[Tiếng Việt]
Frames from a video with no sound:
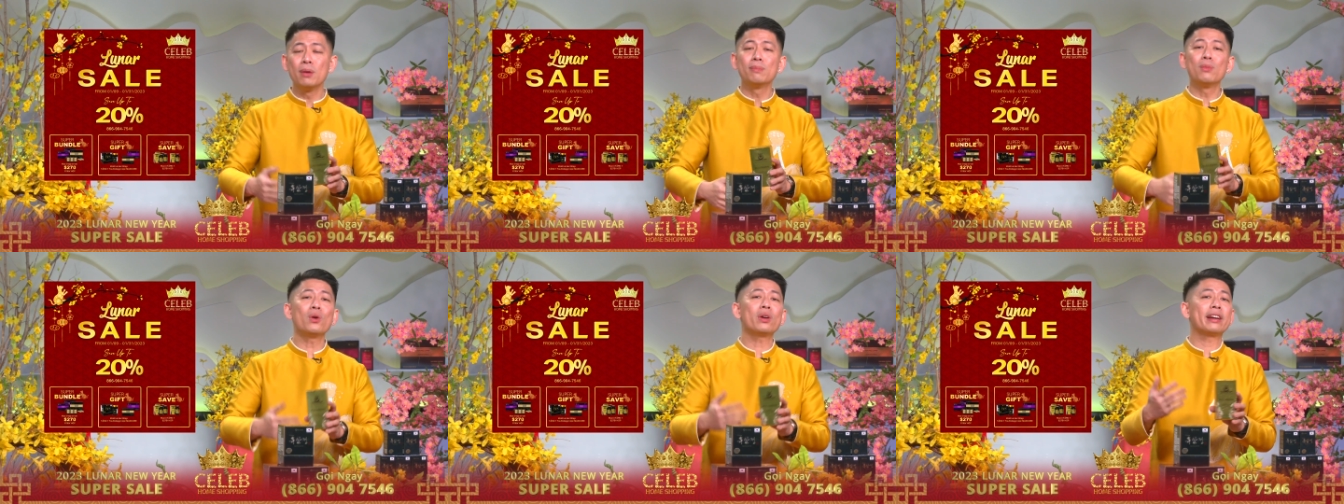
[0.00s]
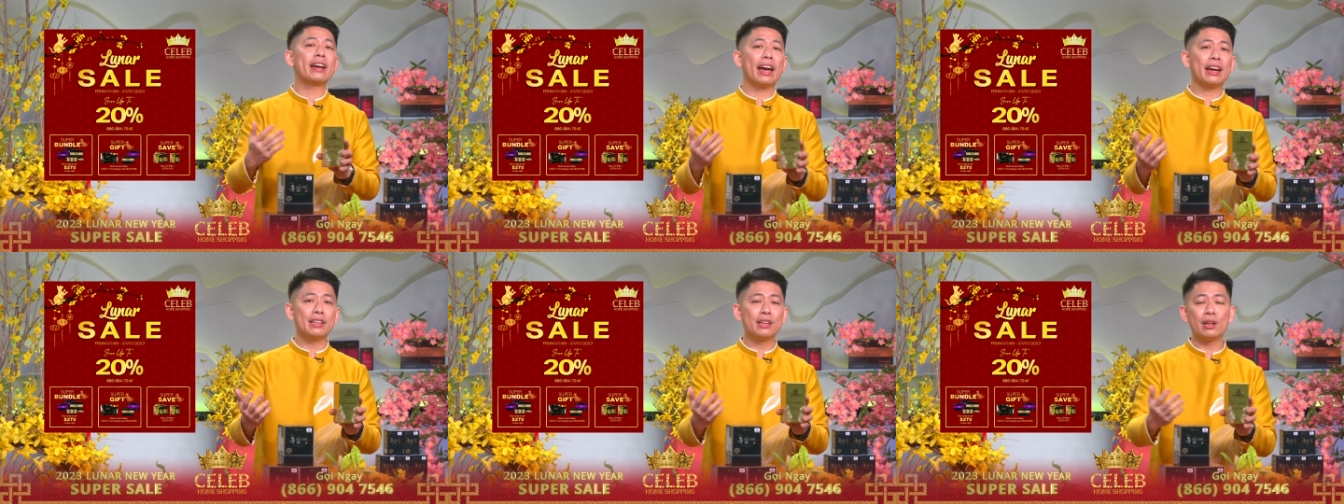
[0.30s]
mua
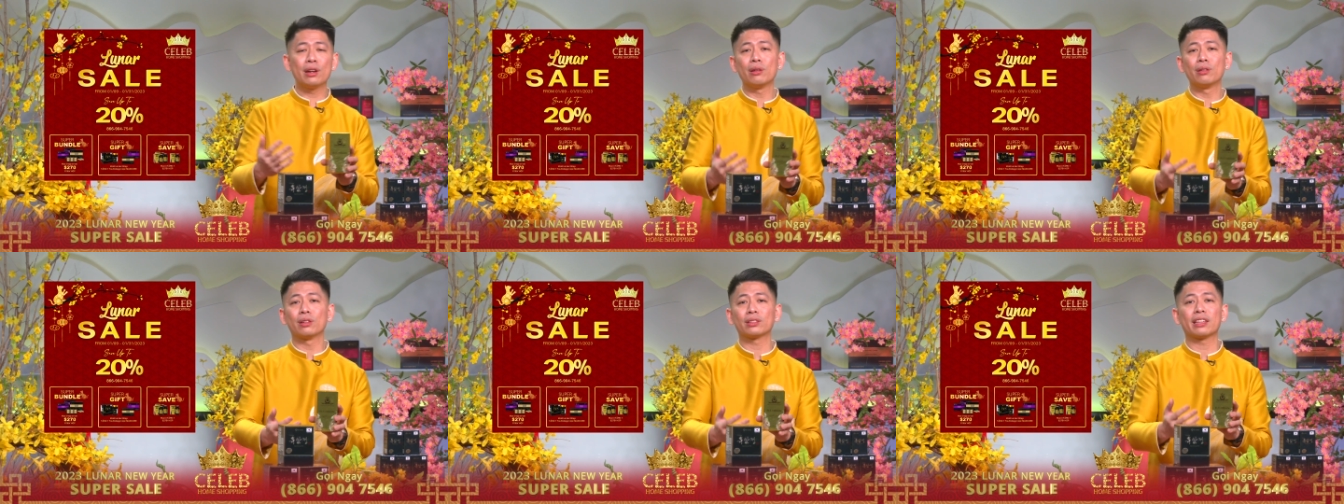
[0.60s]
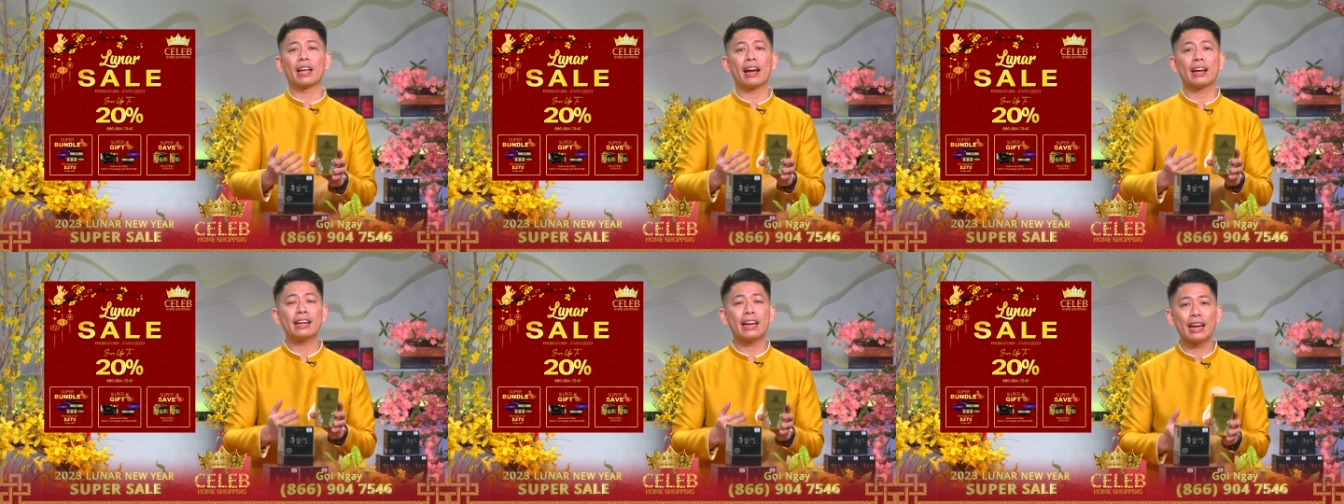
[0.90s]
càng nhiều
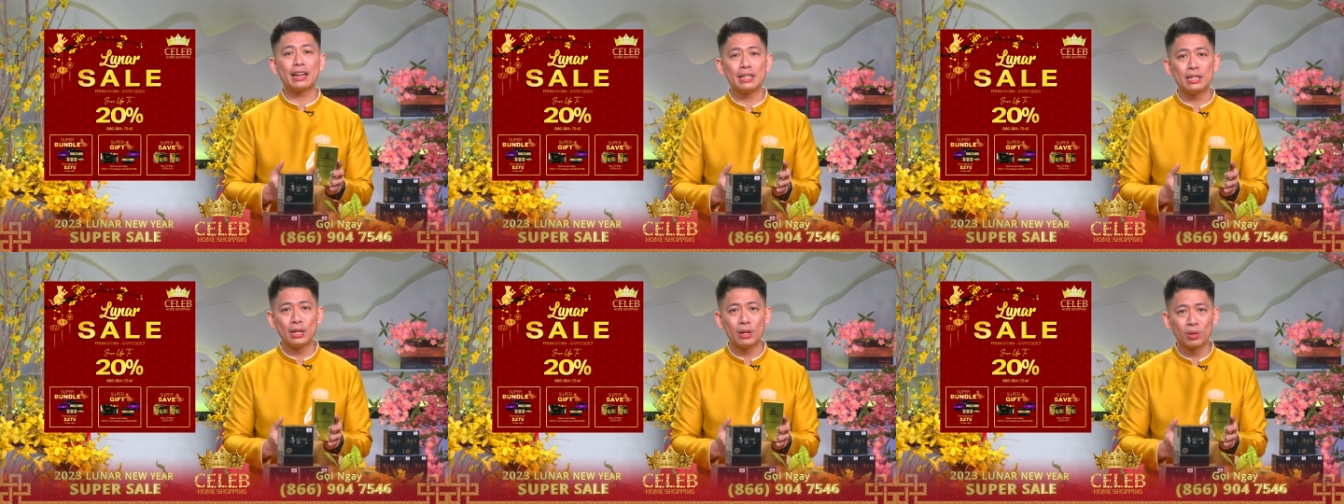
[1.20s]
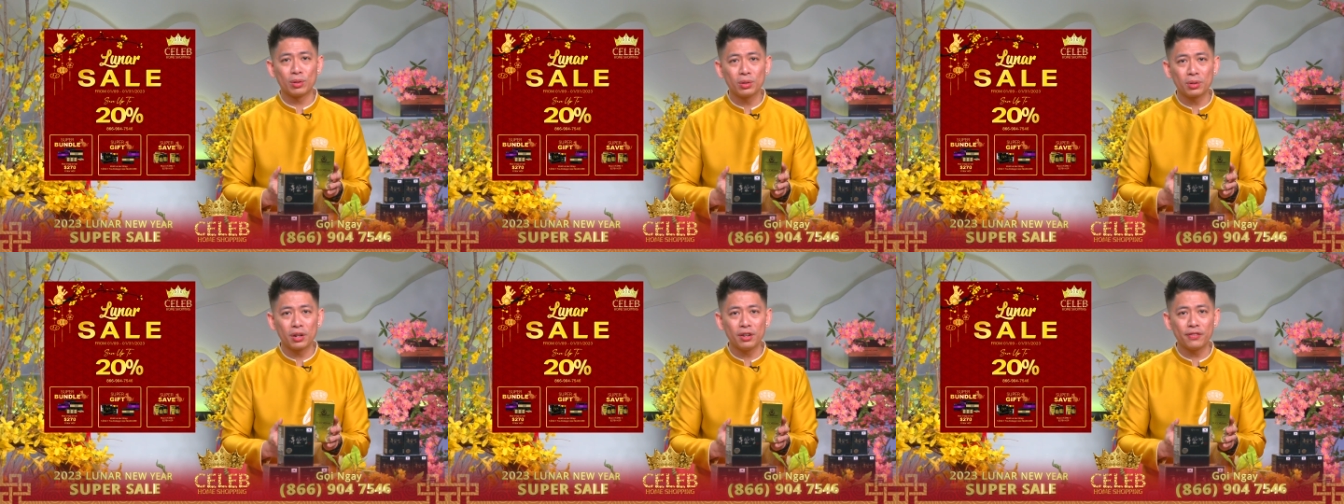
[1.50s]
được tặng càng
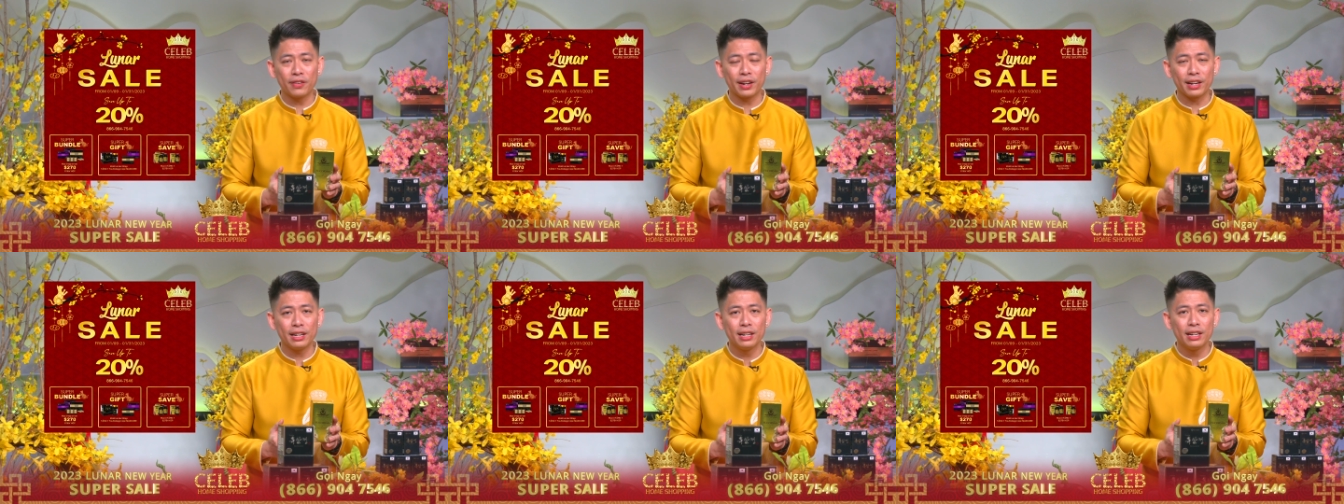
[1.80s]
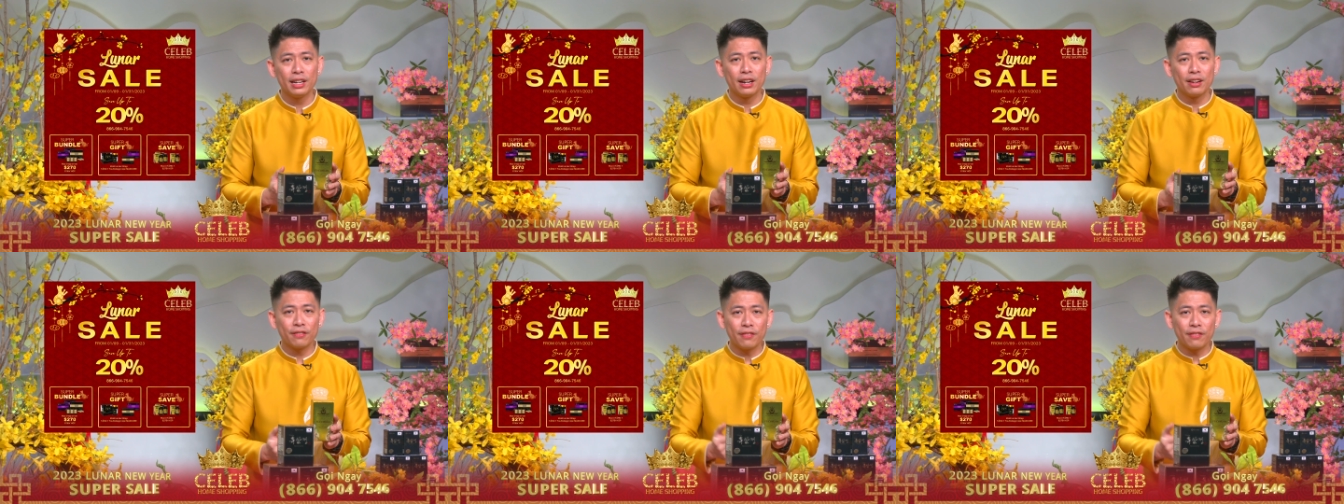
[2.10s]
nhiều thưa quý vị,